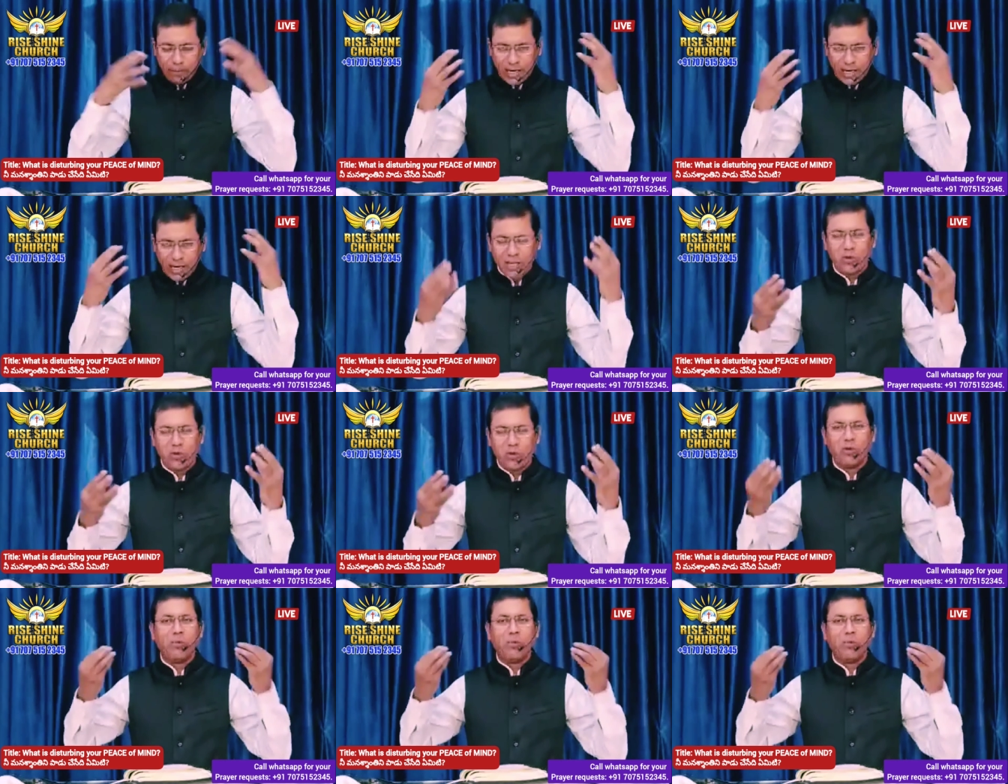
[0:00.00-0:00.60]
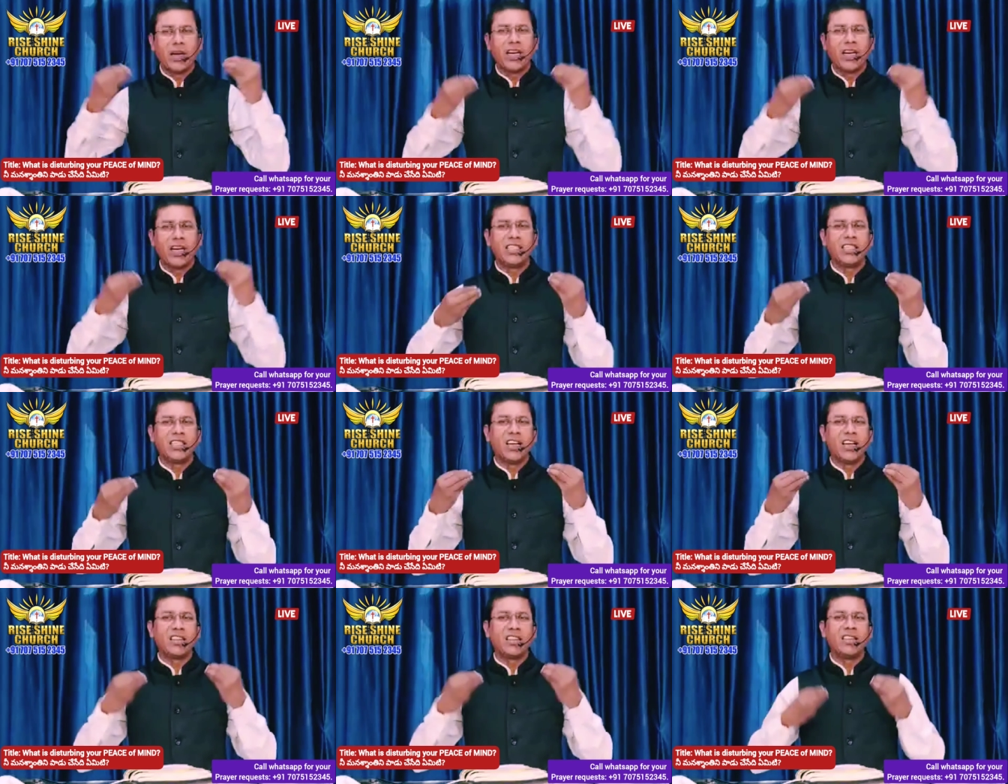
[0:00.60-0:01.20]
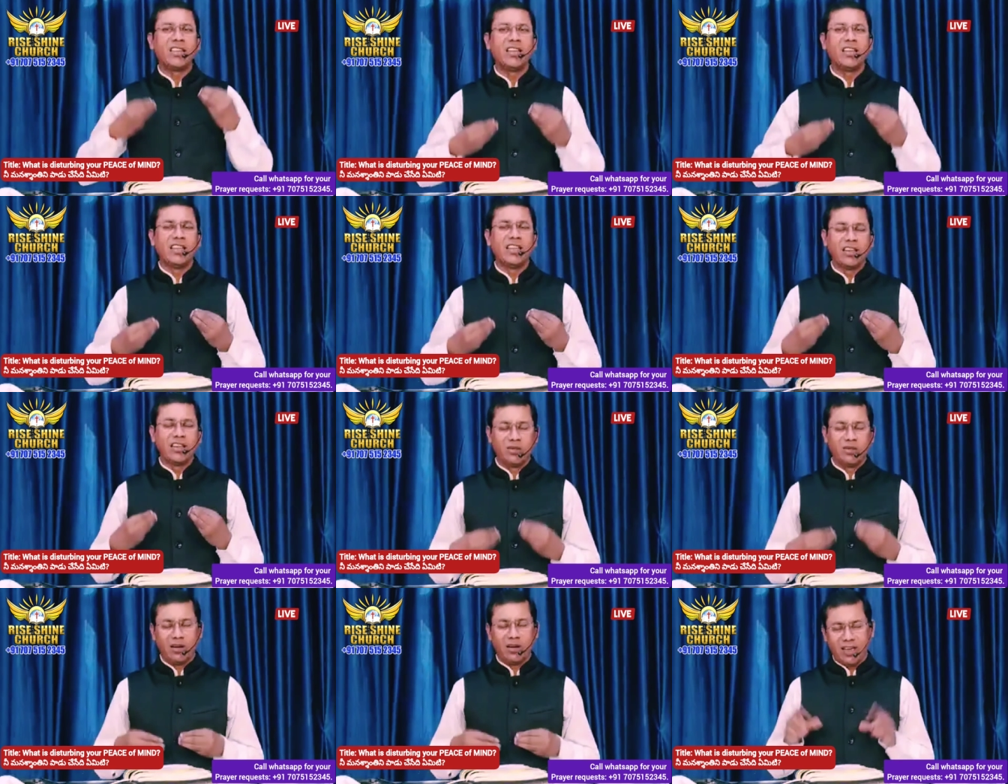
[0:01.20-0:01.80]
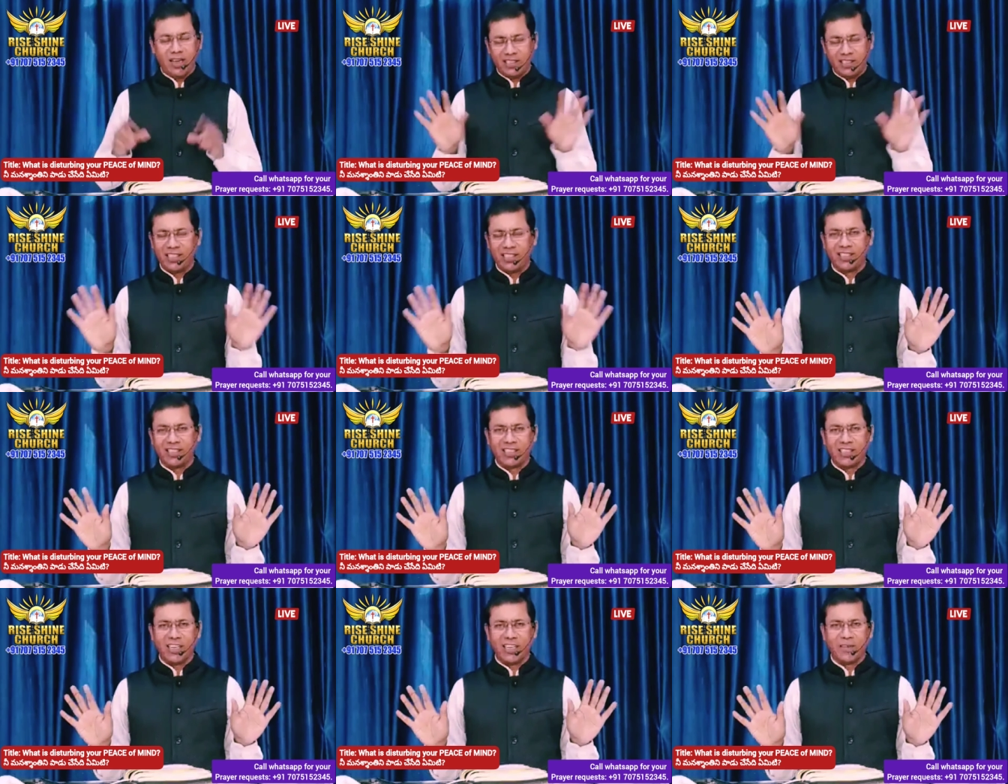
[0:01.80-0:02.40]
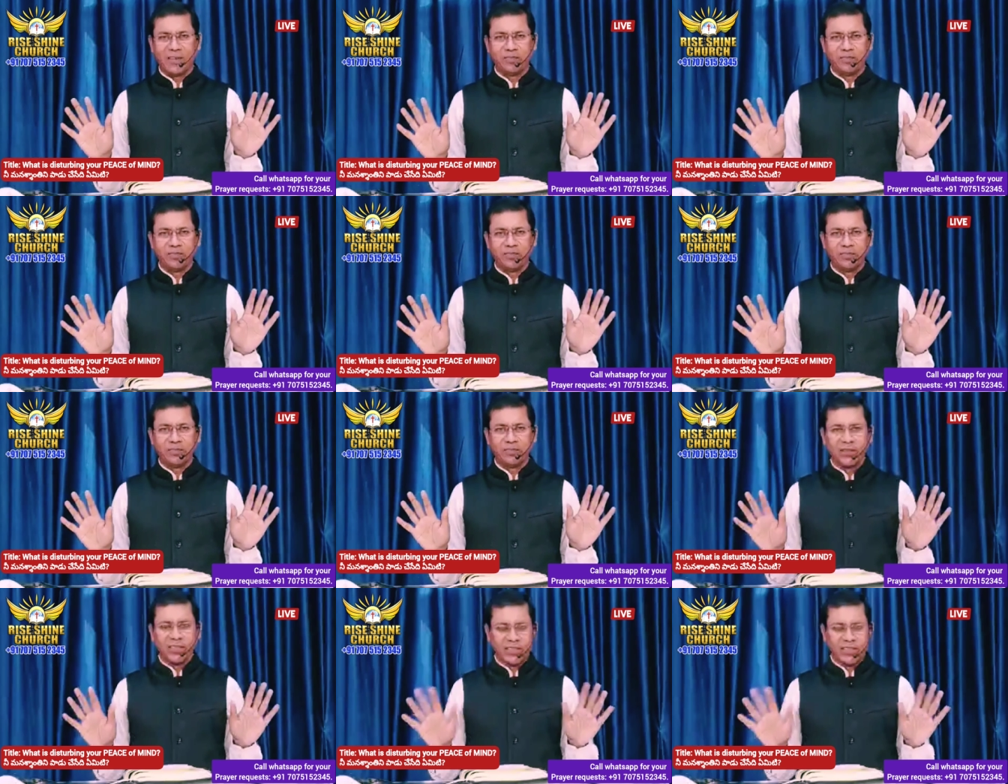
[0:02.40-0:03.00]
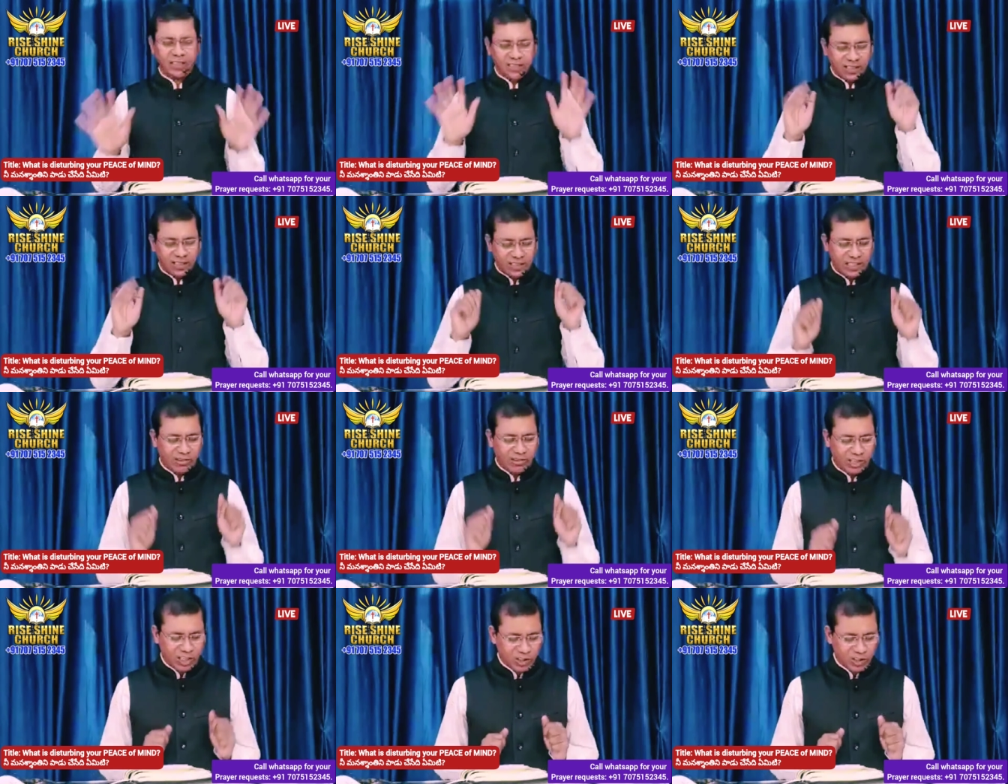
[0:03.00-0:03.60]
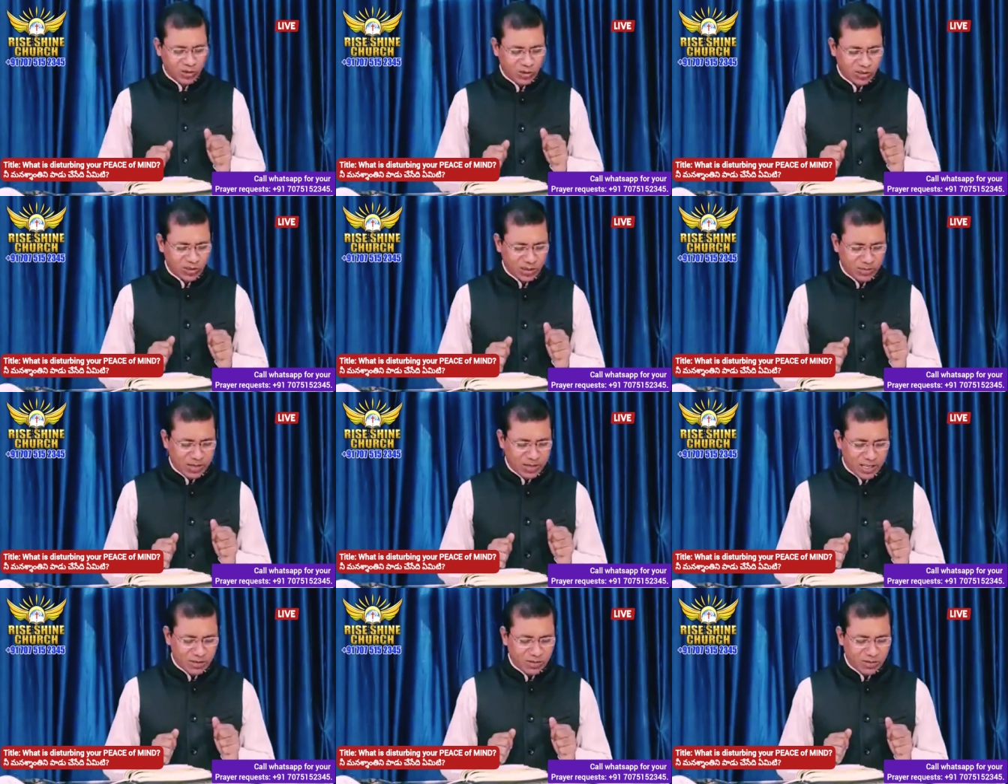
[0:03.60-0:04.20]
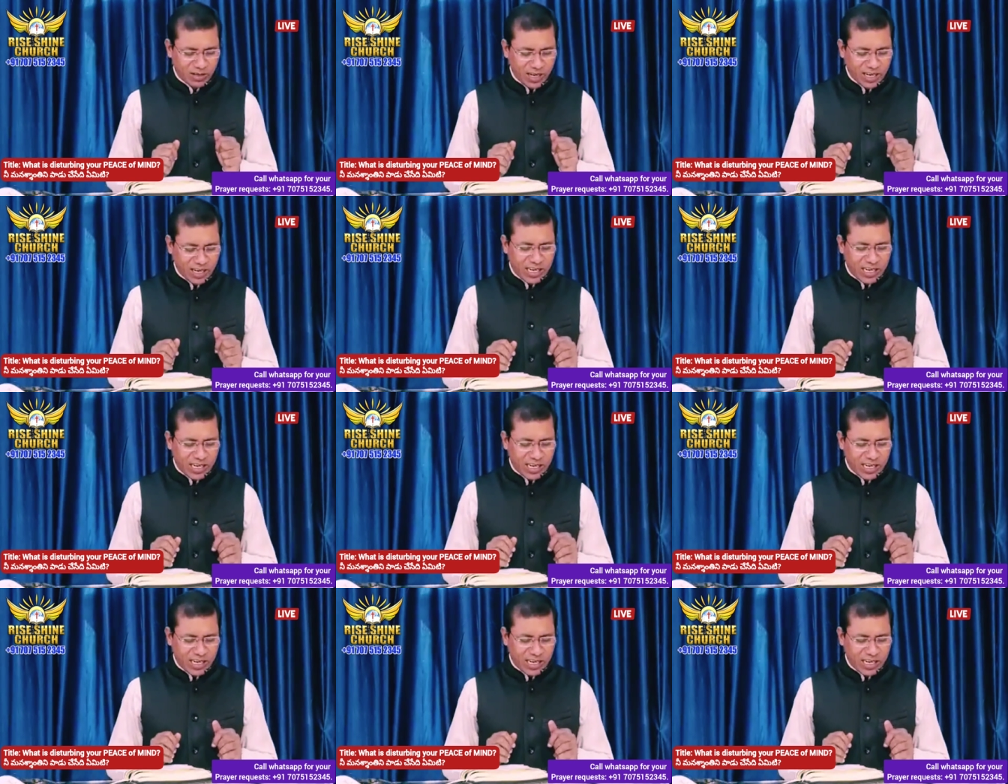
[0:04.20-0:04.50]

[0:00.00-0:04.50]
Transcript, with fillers: మనకు మనశ్శాంతి లేకుండా చేస్తాయి దేవునికి స్తోత్రం కలుగును